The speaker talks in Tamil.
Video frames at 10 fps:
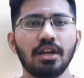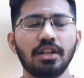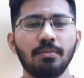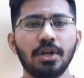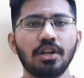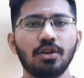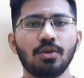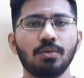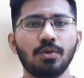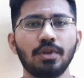இதே மாதிரி
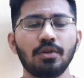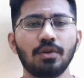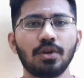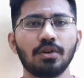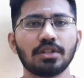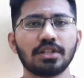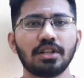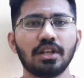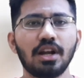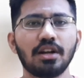இன்னொரு மூவி ரிவ்யூவில் உங்களை
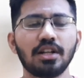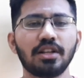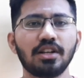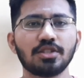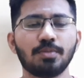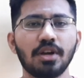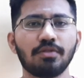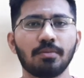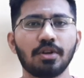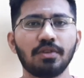சந்திக்கிறேன் அன்டில் தன் இட்ஸ் பாய்
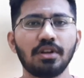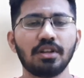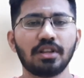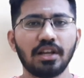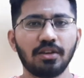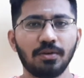ஃப்ரம் நவீன் தேங்க்யூ